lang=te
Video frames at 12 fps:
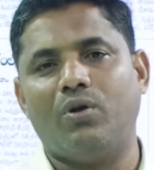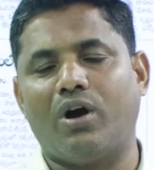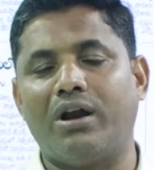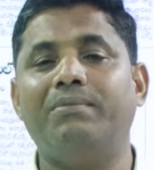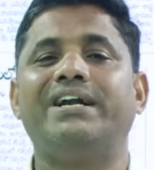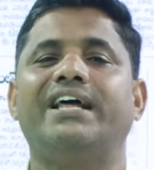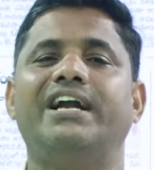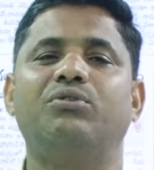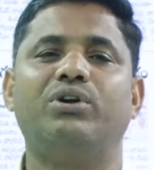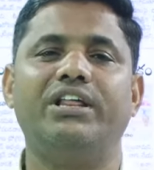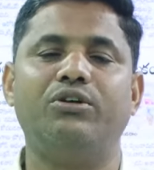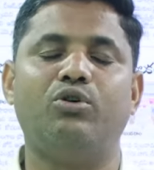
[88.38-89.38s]
గవర్నమెంట్
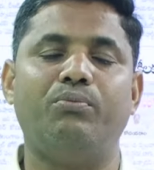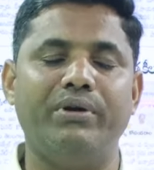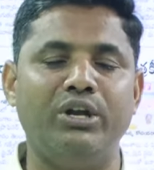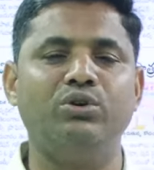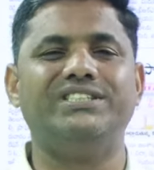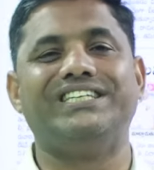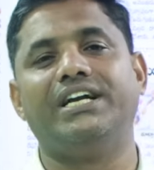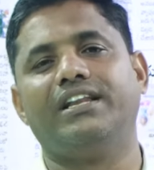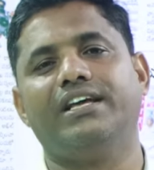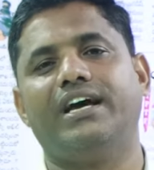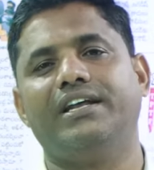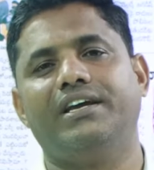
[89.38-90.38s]
అనేటువంటిది ఓ మెనూ
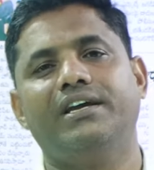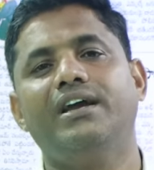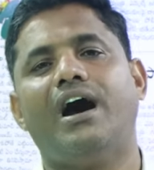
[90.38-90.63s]
ఇచ్చింటది కానీ